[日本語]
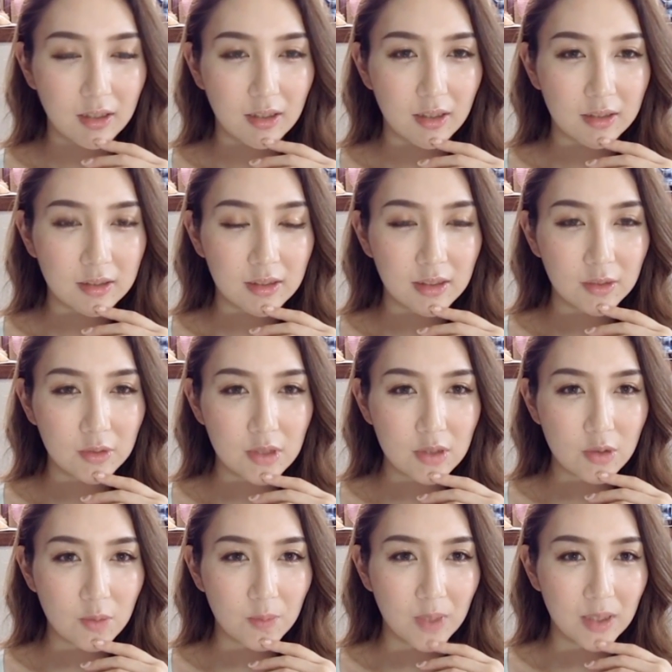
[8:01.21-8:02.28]
ラッキー落ち
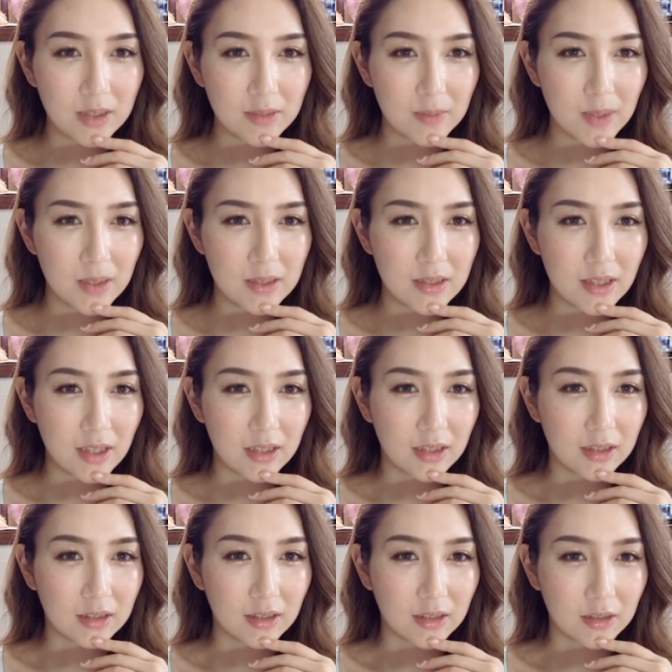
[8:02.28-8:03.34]
込んバンズ漫才
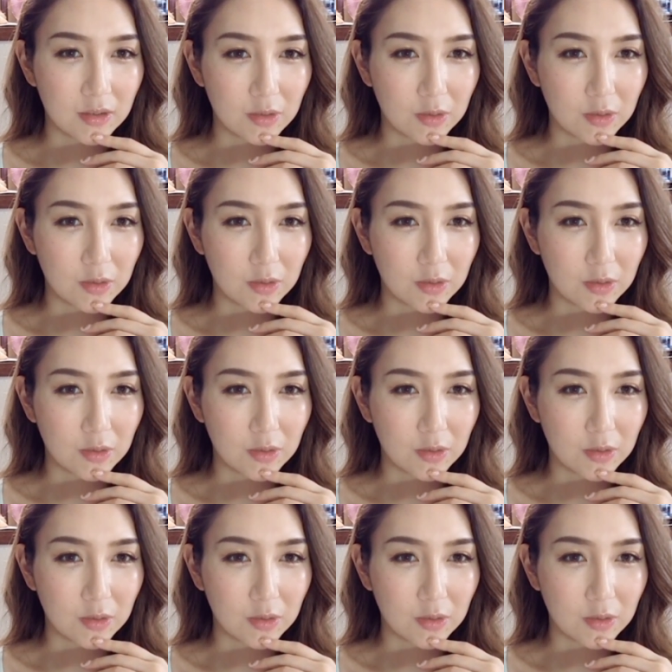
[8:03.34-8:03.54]
だったんだね、